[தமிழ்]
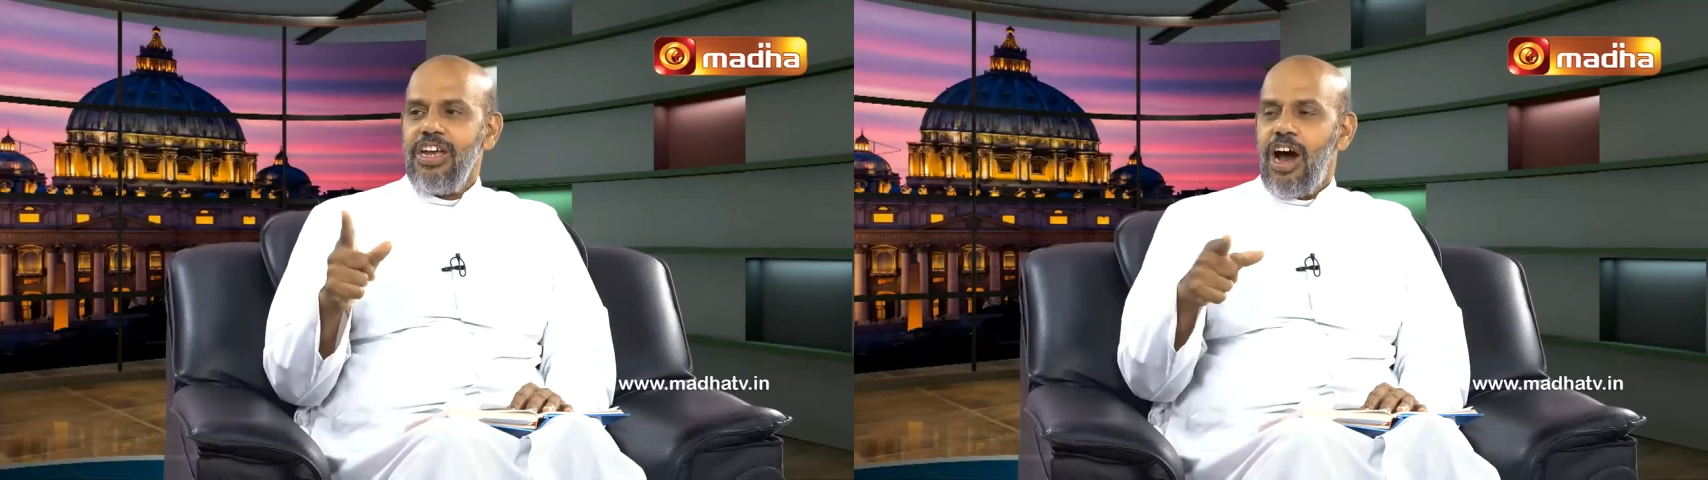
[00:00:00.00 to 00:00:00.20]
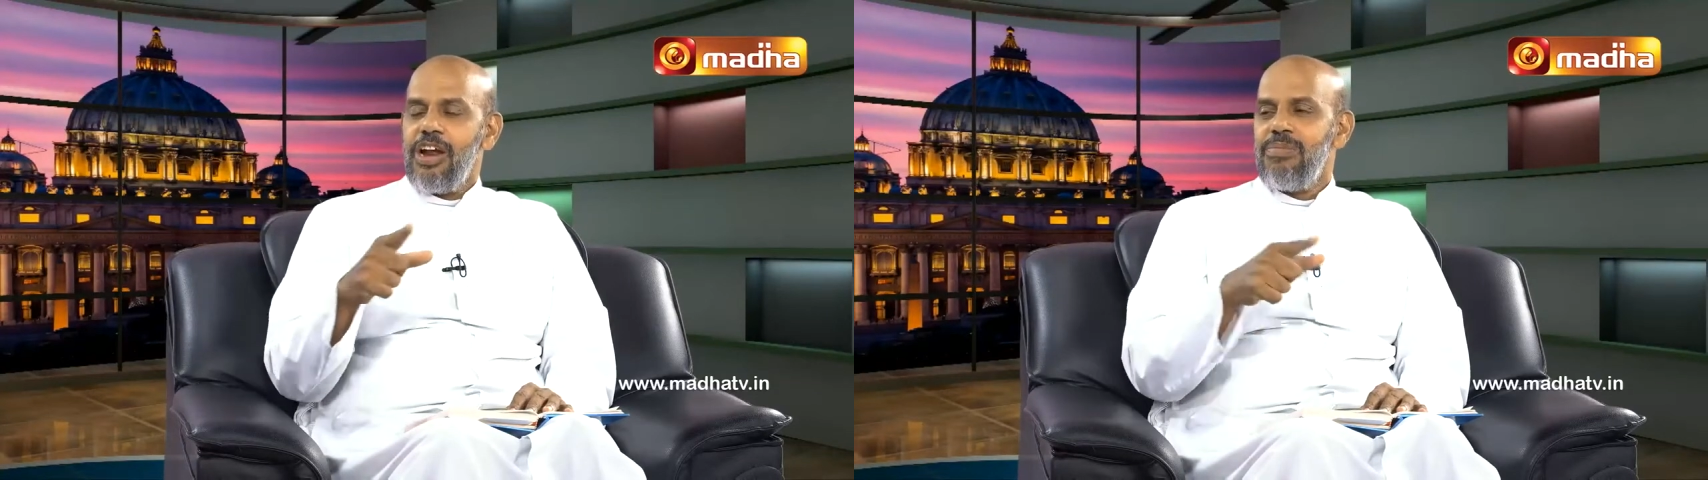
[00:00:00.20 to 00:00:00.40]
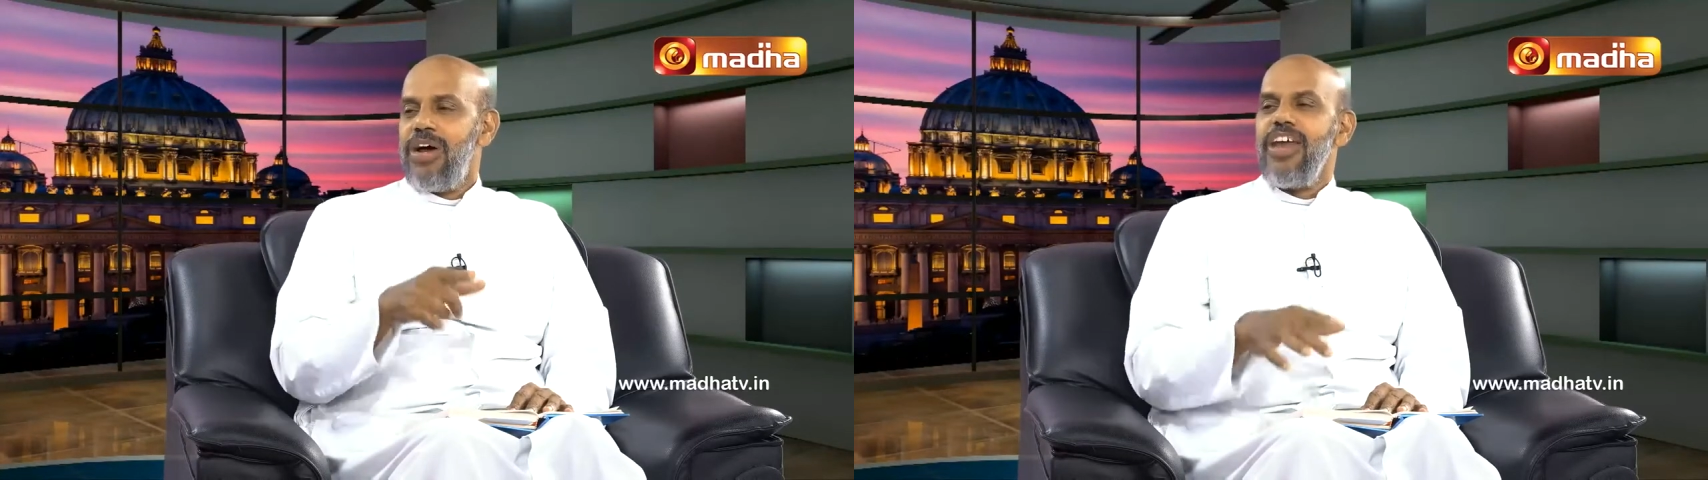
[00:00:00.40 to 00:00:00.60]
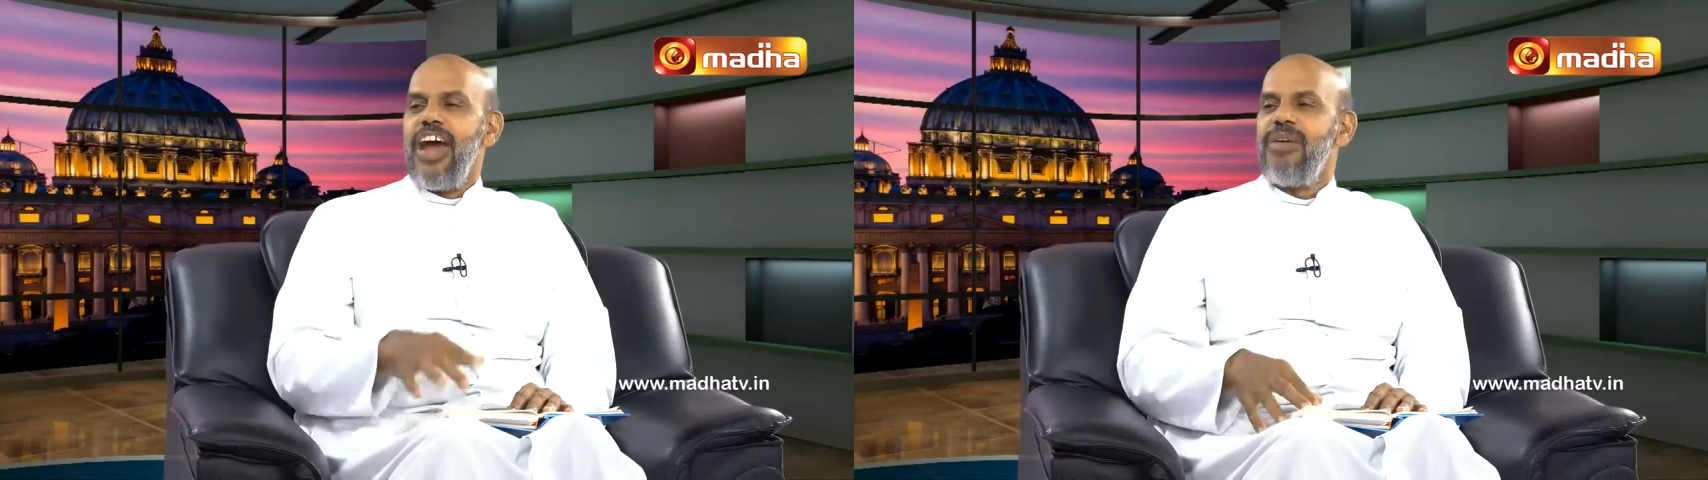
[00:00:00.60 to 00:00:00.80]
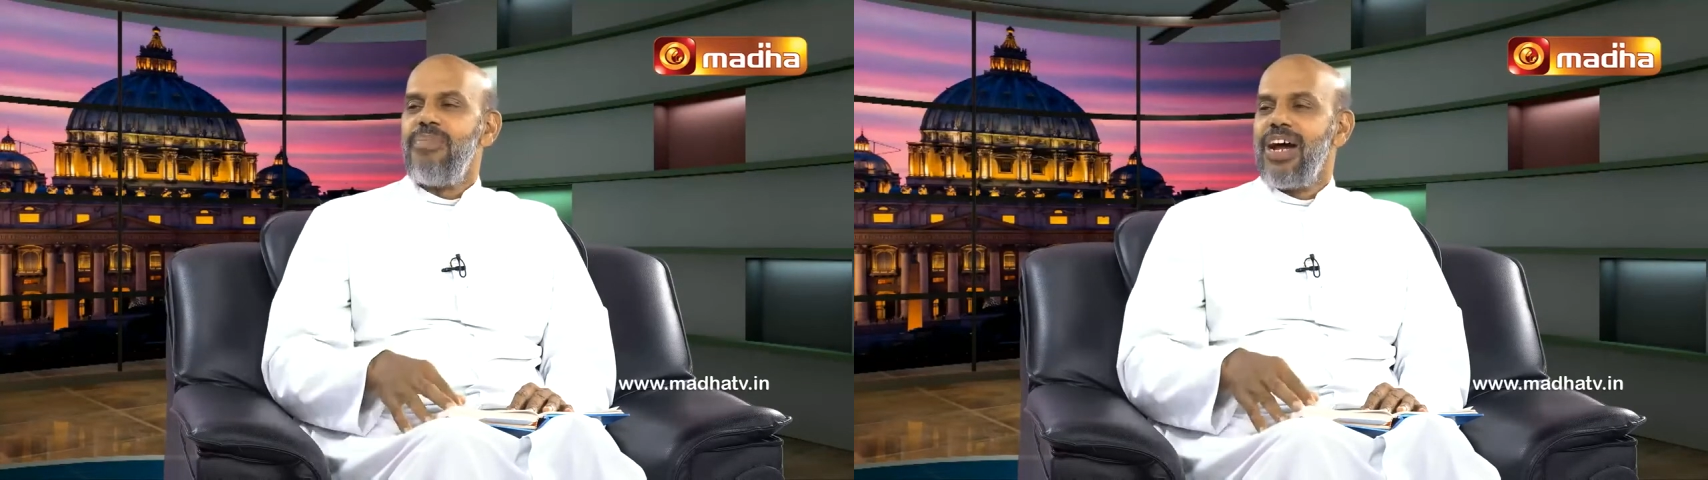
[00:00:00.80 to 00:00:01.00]
யாரும்
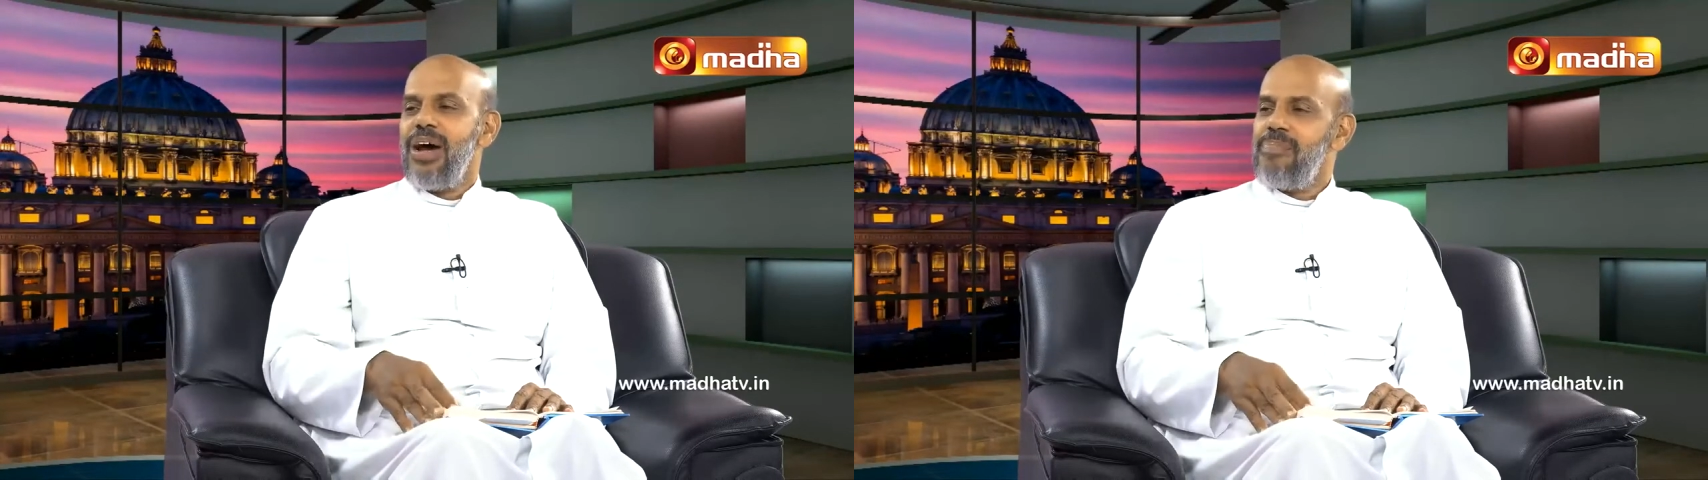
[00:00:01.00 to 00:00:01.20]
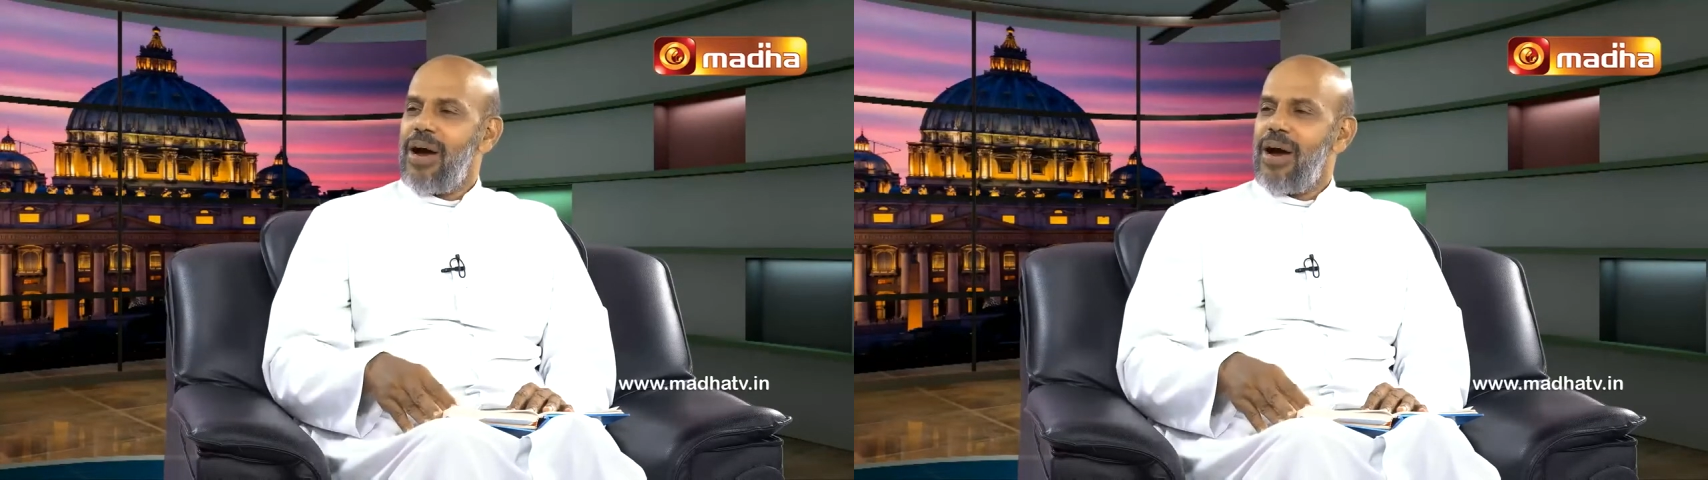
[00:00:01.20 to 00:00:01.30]
அநியாயமாக